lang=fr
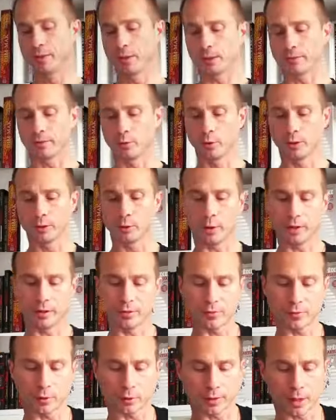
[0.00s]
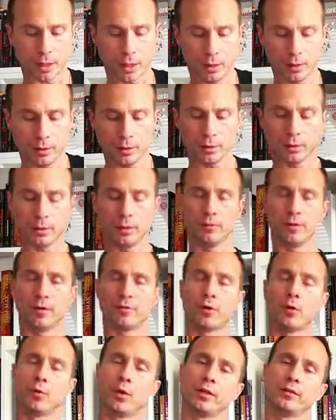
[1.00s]
la théorie de la ligne centrale, il va
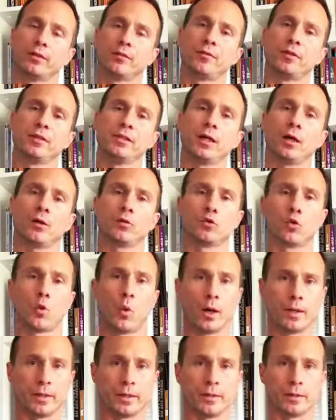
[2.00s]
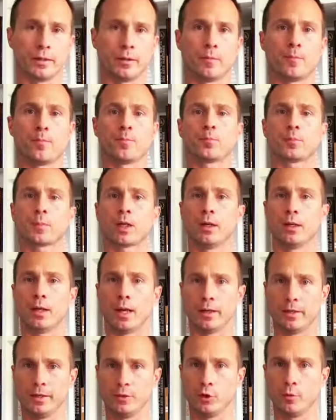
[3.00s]
falloir définir trois lignes.
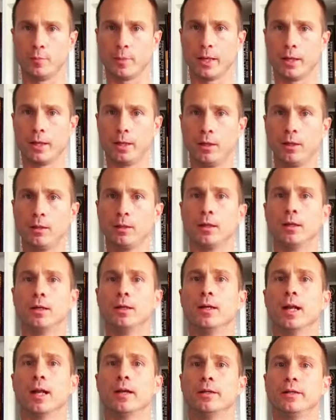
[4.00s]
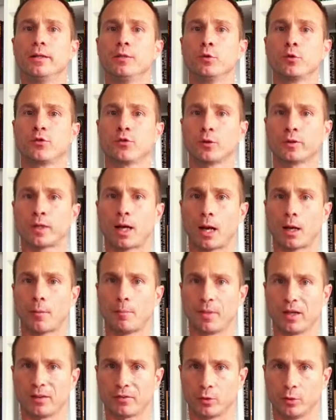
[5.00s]
La ligne mère, la ligne centrale
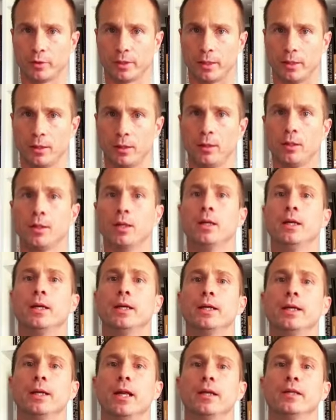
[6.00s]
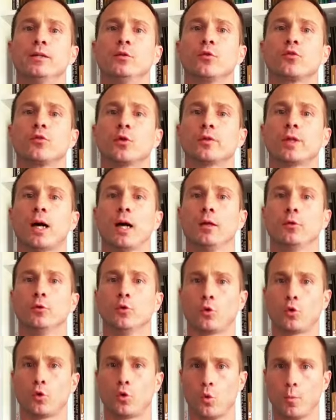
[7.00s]
personnelle et la ligne centrale
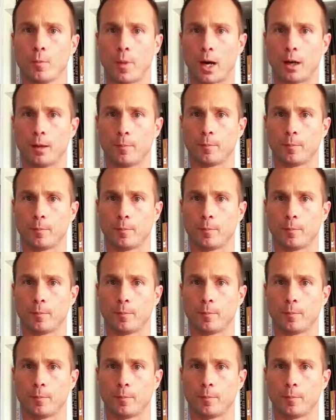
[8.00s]
de combat.